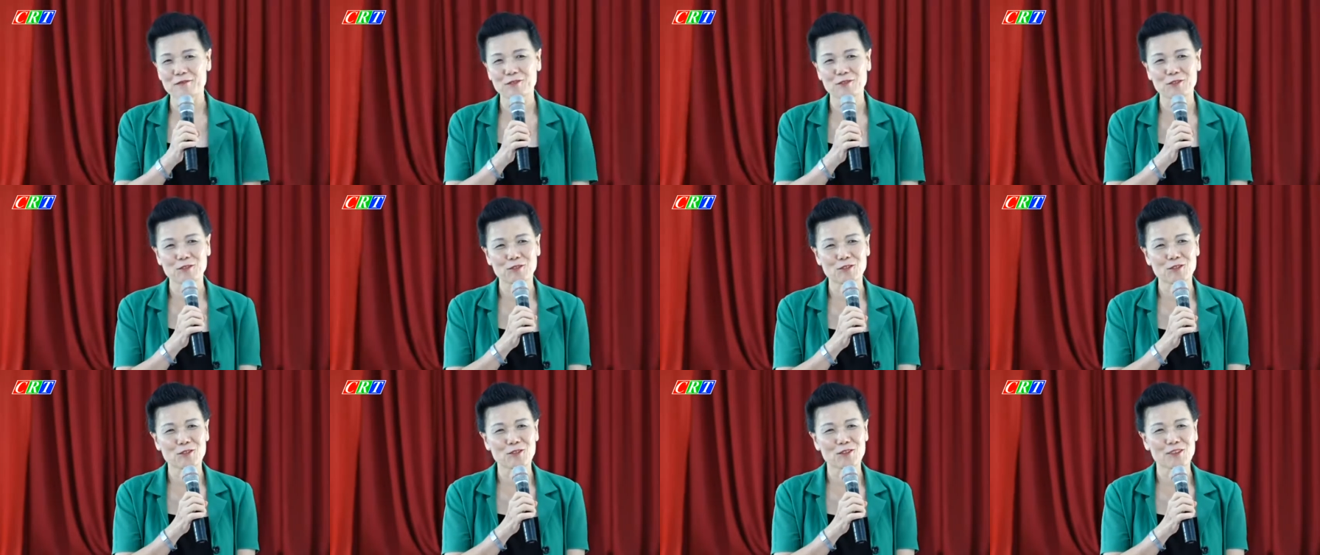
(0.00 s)
Thị
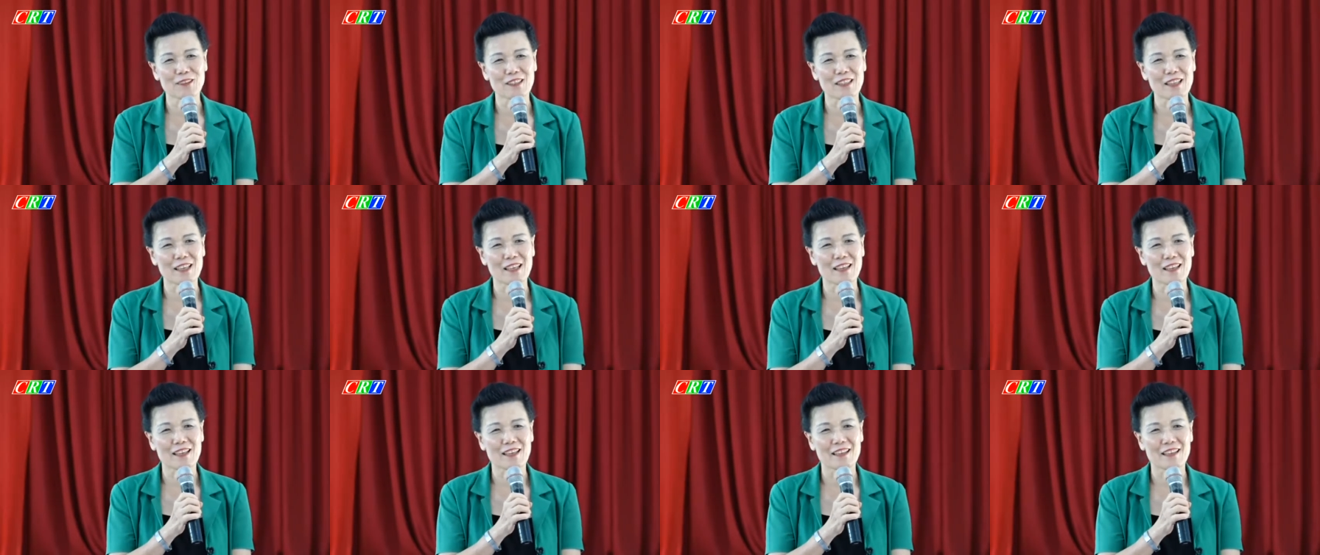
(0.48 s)
Tuyết, Phó
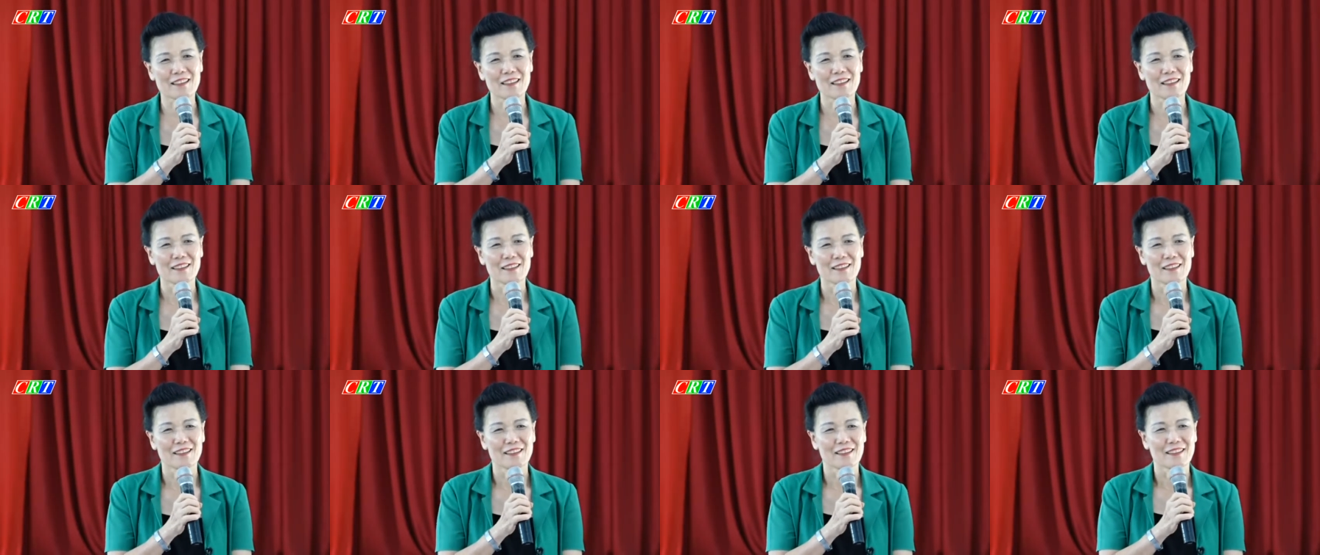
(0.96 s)
Chủ tịch
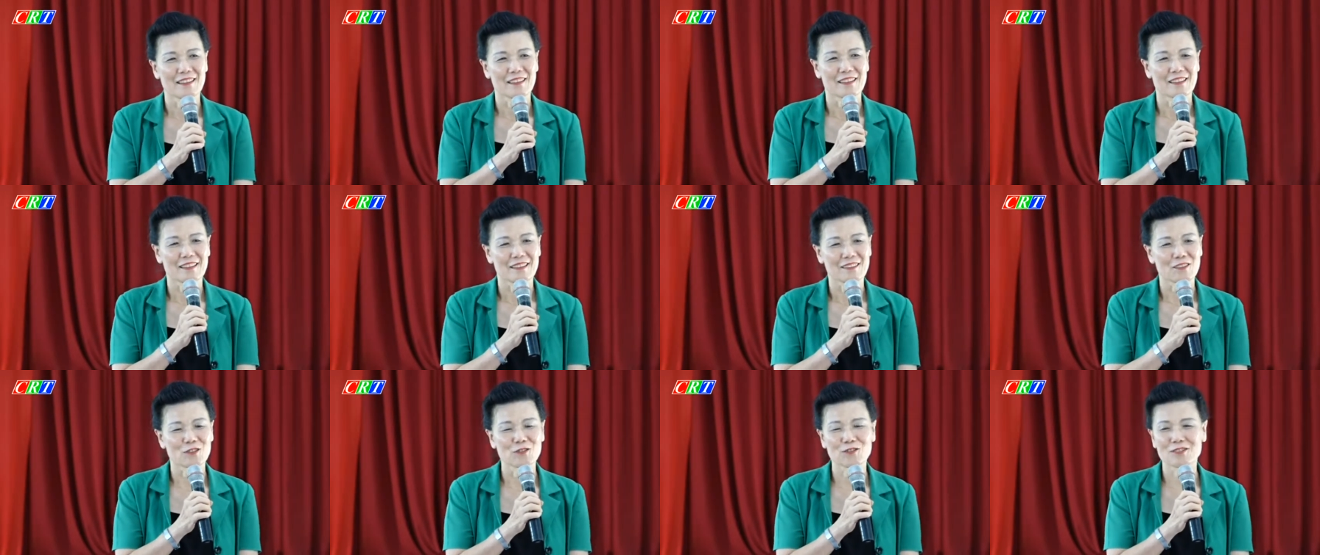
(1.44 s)
Trung ương
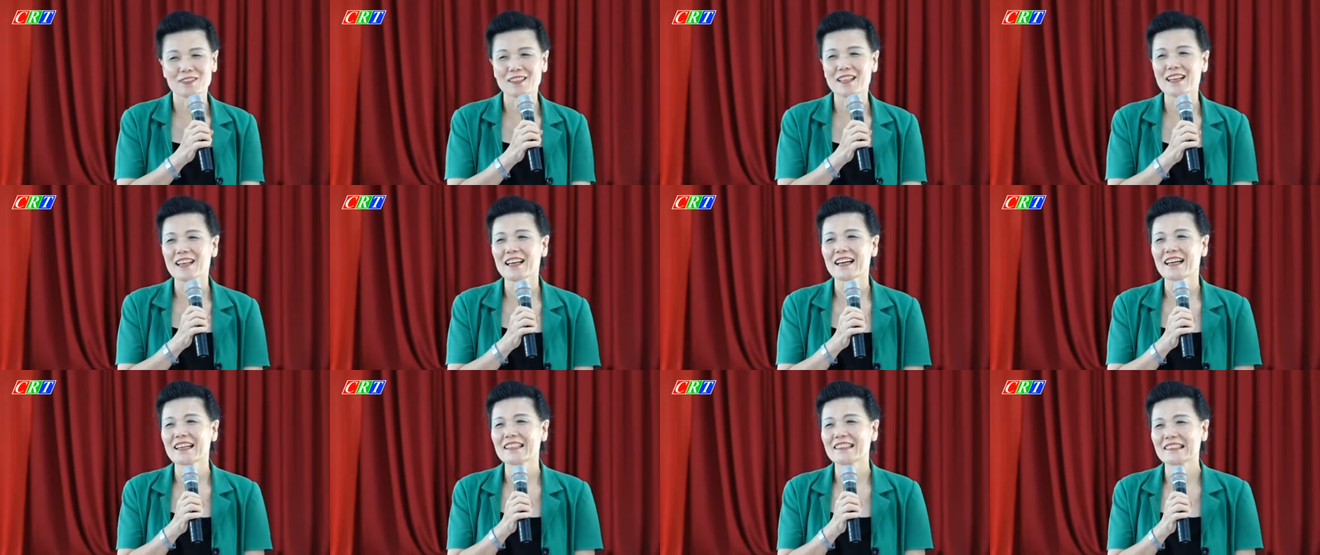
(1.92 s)
Hội Liên hiệp
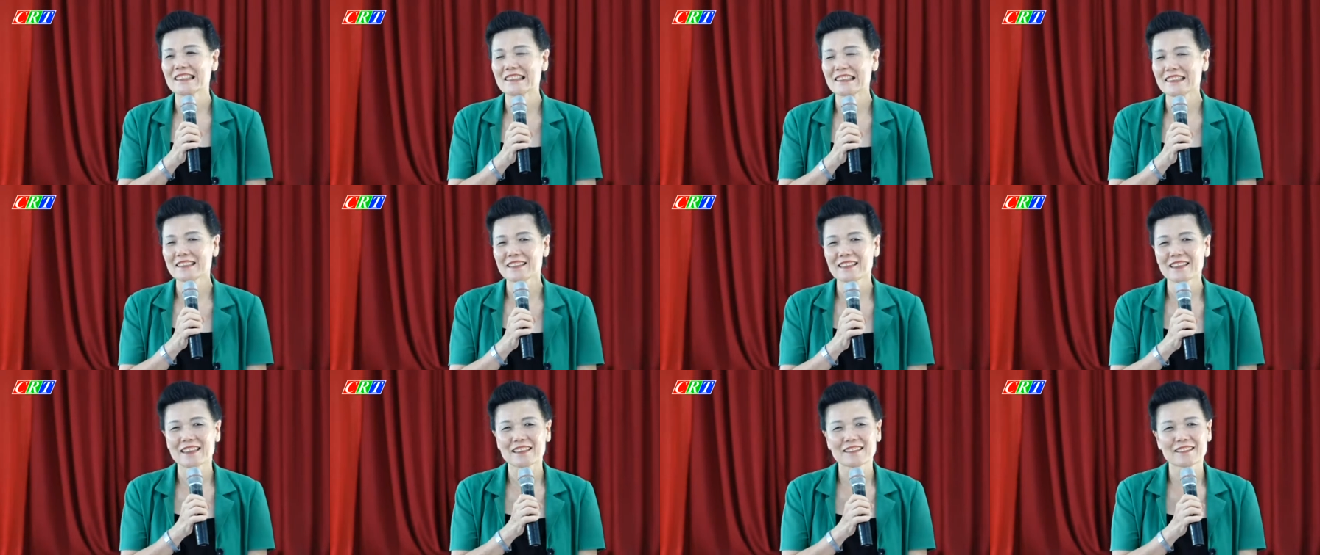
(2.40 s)
Phụ nữ
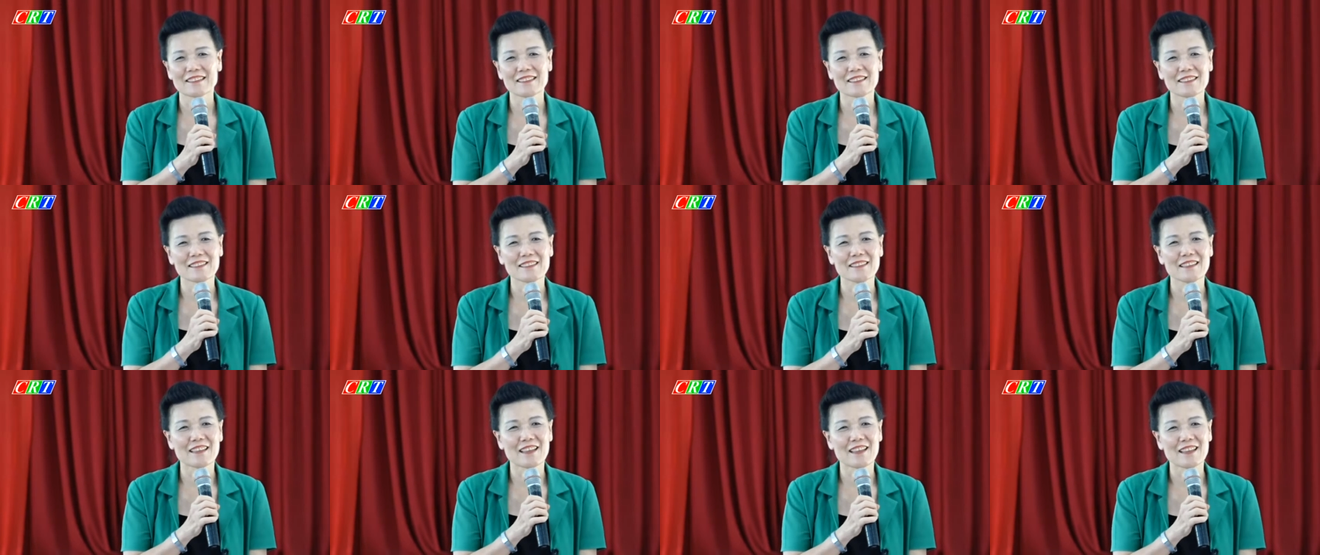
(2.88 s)
Việt Nam
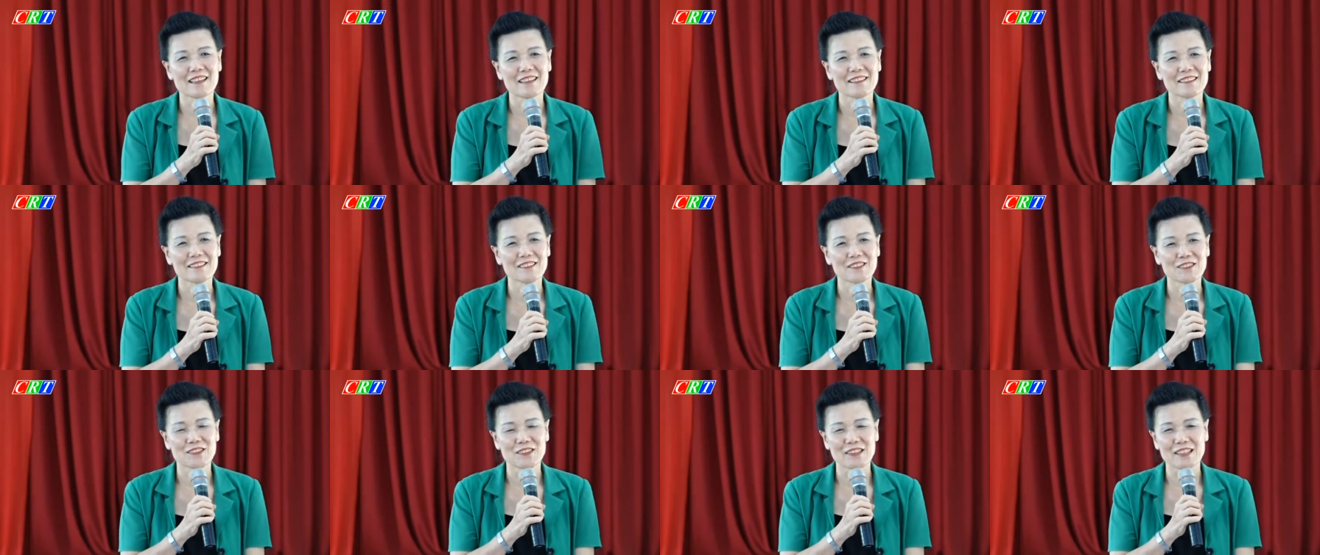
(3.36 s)
đã đánh
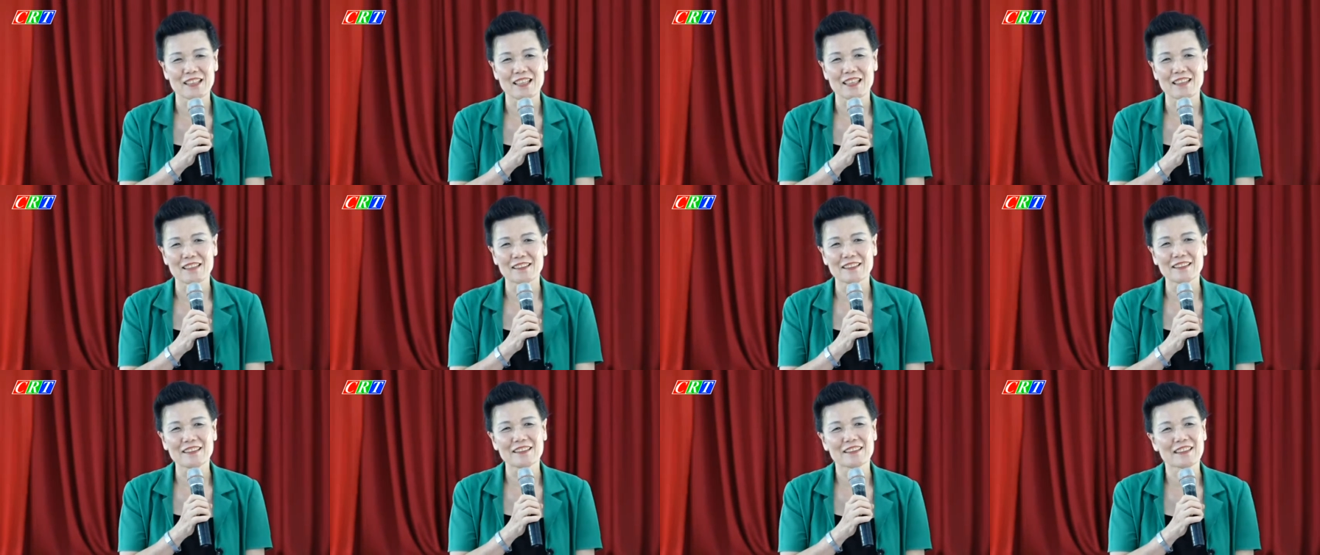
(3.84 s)
giá cao
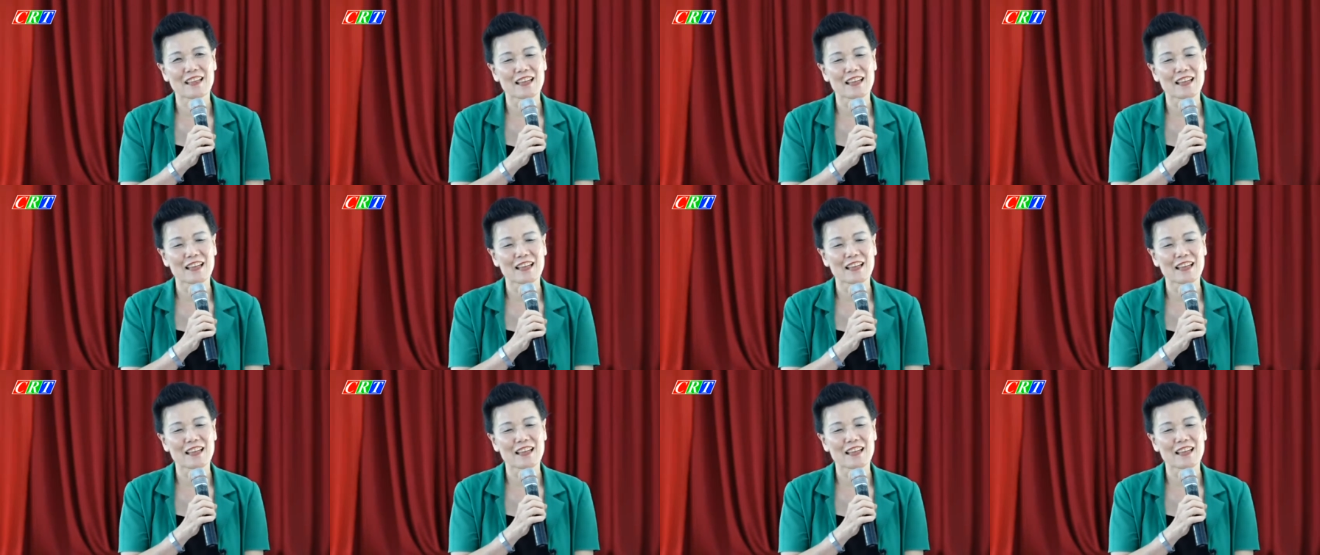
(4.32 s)
những